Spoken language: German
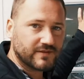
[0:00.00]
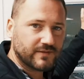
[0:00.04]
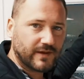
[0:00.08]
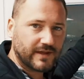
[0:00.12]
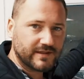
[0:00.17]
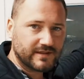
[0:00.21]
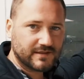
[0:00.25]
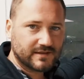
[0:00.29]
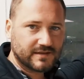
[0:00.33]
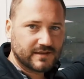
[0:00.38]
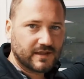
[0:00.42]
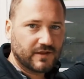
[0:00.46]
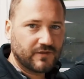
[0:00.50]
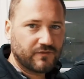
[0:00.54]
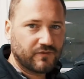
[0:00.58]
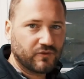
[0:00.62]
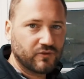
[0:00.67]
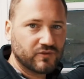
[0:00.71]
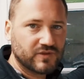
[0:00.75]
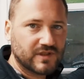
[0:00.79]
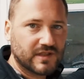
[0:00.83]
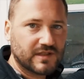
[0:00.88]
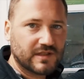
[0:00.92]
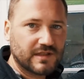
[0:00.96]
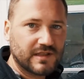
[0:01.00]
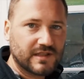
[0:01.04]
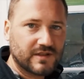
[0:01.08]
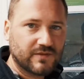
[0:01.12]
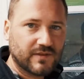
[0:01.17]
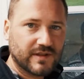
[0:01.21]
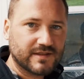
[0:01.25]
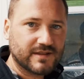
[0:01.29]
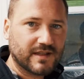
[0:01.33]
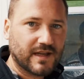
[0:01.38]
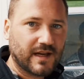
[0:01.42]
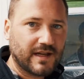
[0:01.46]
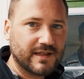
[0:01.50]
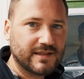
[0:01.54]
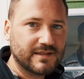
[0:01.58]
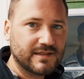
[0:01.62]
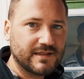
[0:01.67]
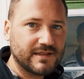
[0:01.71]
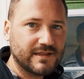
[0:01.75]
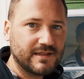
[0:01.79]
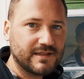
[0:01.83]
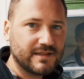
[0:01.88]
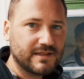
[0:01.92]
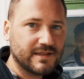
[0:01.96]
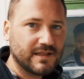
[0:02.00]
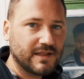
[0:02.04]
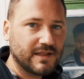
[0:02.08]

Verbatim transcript: weiches, diffuses Licht, was reingeht.